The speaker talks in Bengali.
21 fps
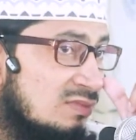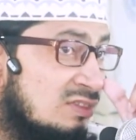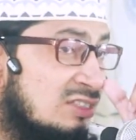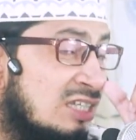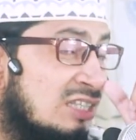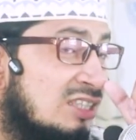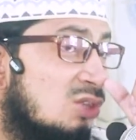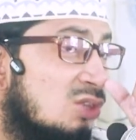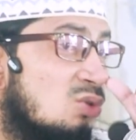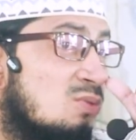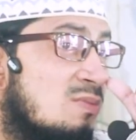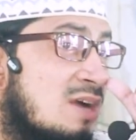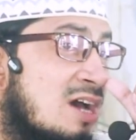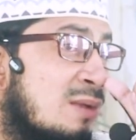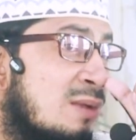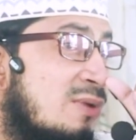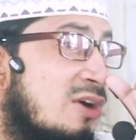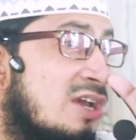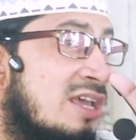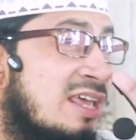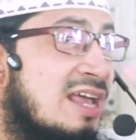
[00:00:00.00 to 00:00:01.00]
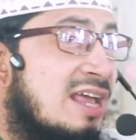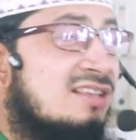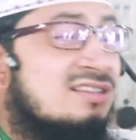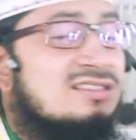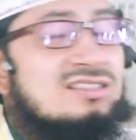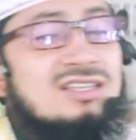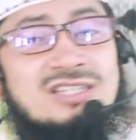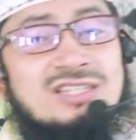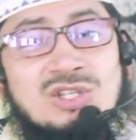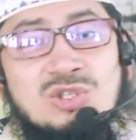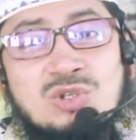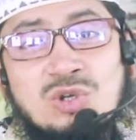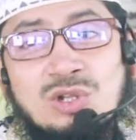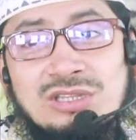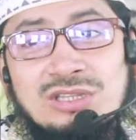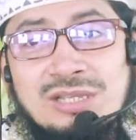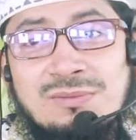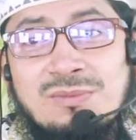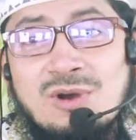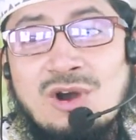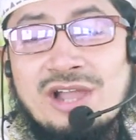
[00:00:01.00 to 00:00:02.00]
যাতে তোমার ভয়ে রাস্তা দিয়ে
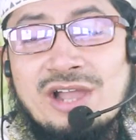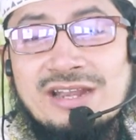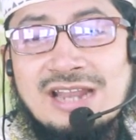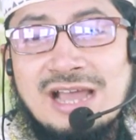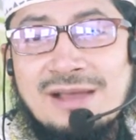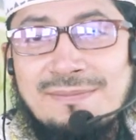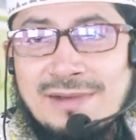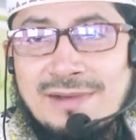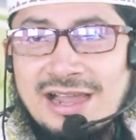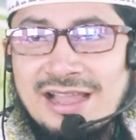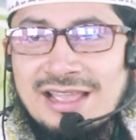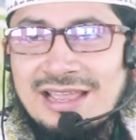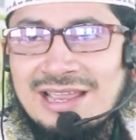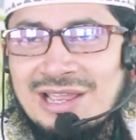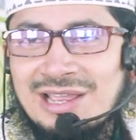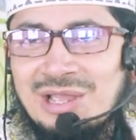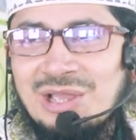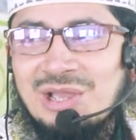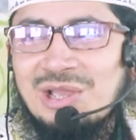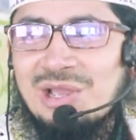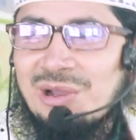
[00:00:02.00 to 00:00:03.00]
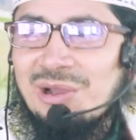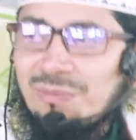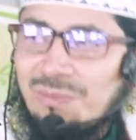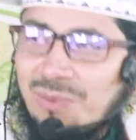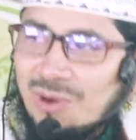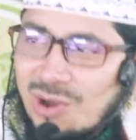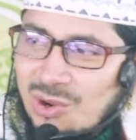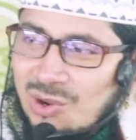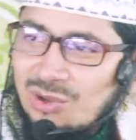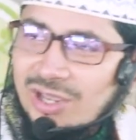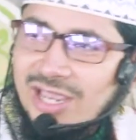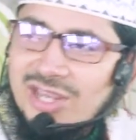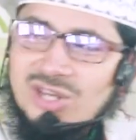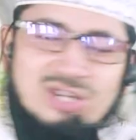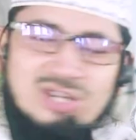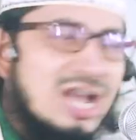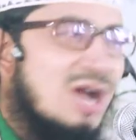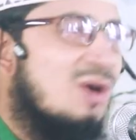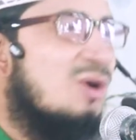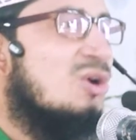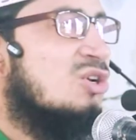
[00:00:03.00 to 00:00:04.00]
চলতে ভয় না পায় বরং এই
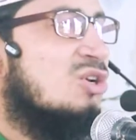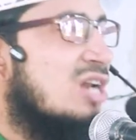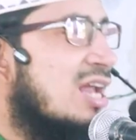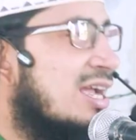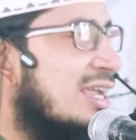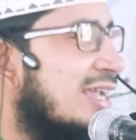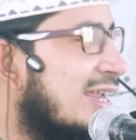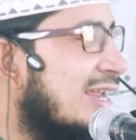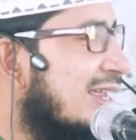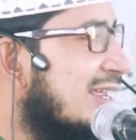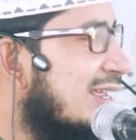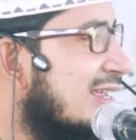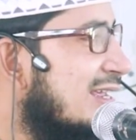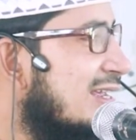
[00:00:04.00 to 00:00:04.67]
সাহস রাখে